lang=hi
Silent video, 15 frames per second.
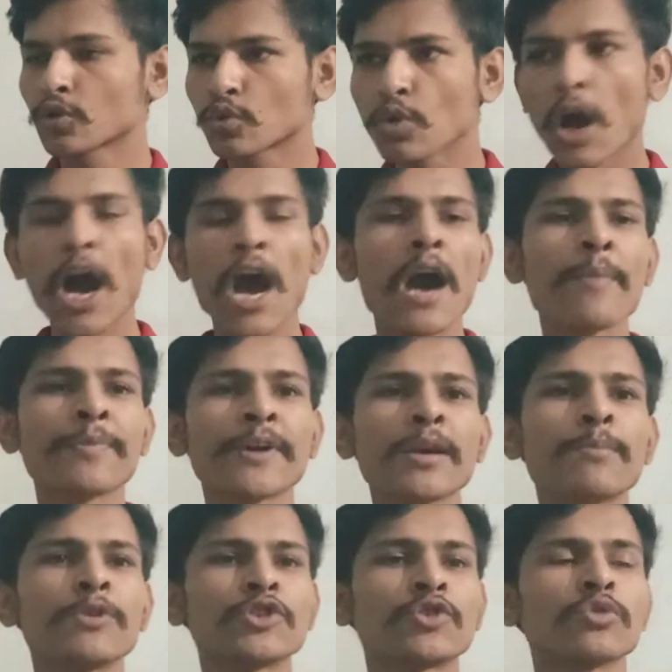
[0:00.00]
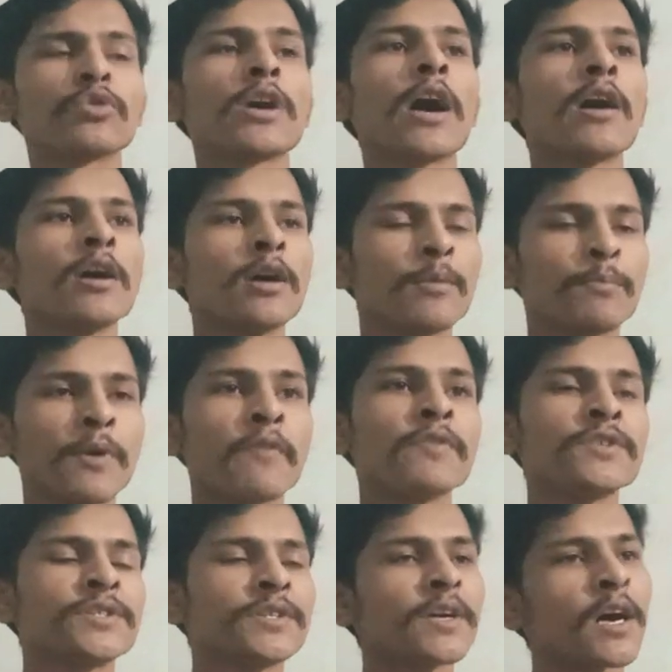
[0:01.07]
तो आपके बच्चों का
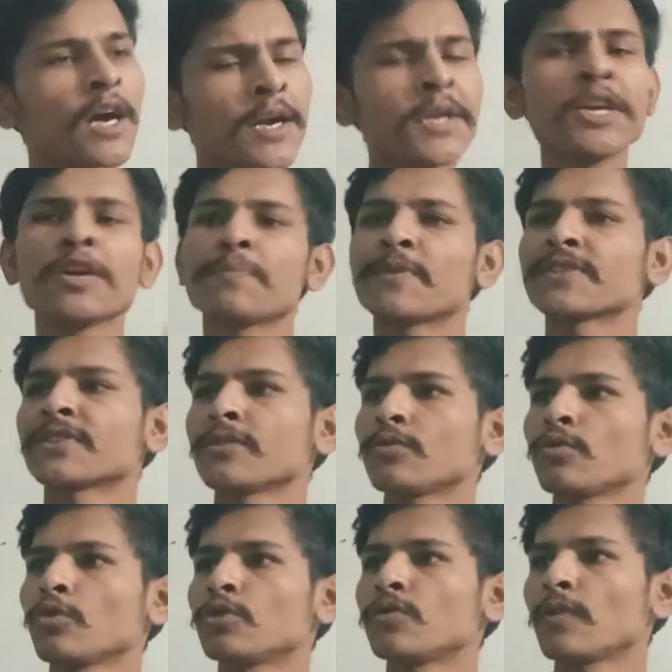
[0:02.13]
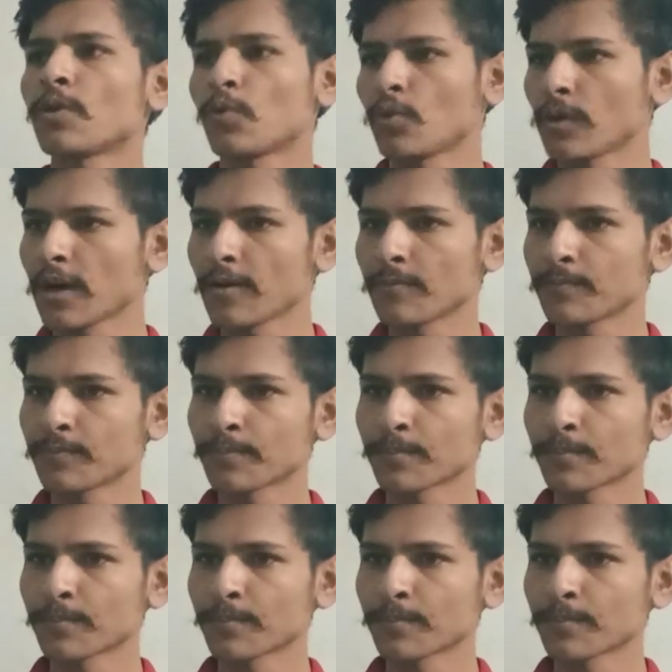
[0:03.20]
भविष्य 100 परसेंट उज्जवल होगा